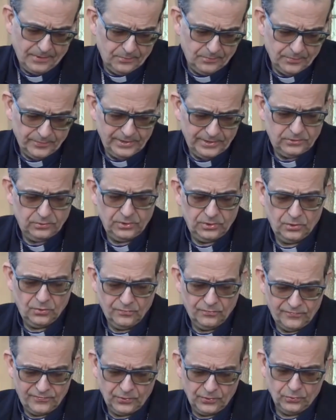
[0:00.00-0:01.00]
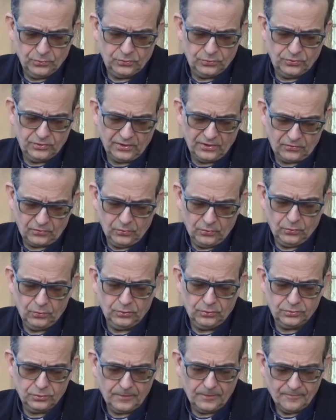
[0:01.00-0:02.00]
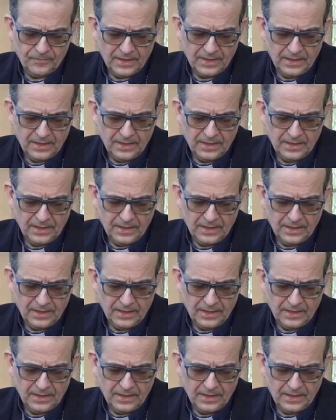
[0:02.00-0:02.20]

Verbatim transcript: un momento di confronto, di ascolto,